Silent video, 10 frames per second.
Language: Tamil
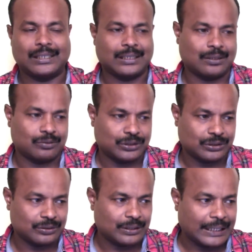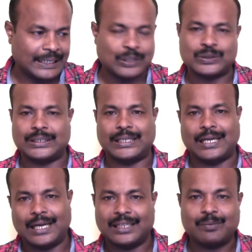என்னென்னா கொஞ்சம்
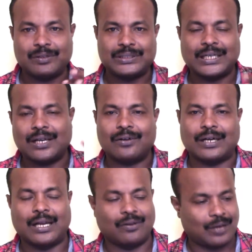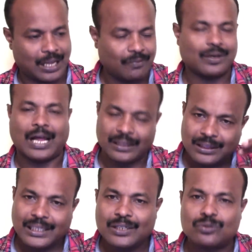இன்னோசென்ட்டாக அந்த மாதிரி விஷயங்கள்லாம் அவருக்கு நல்லா வரும் அவர்
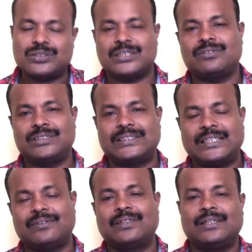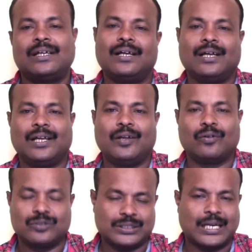அந்த இன்னோசென்ட்டை வச்சுக்கிட்டே வந்து
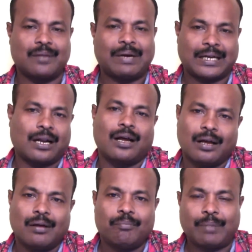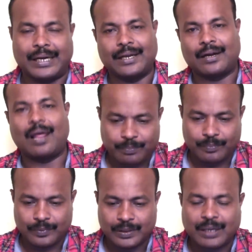இவங்க கொஞ்சம் நல்லா பெட்டராக பண்ணியிருக்கலாம்
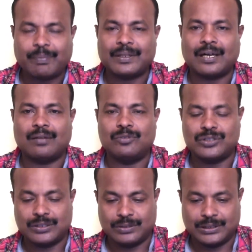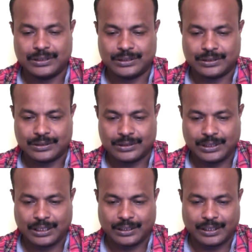இந்த திரைப்படத்துக்கான மியூசிக் வந்து
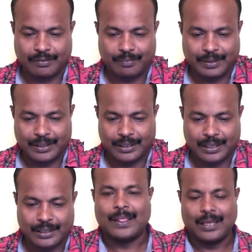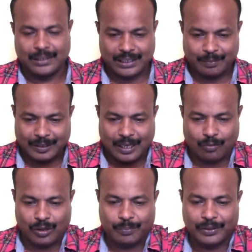ஸ்ரீகாந்த் தேவா பண்ணியிருக்கிறாரு இந்த
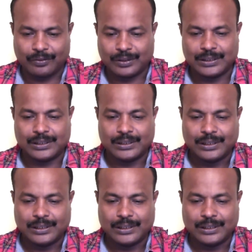திரைப்படத்துக்கான ஒளிப்பதிவு வந்து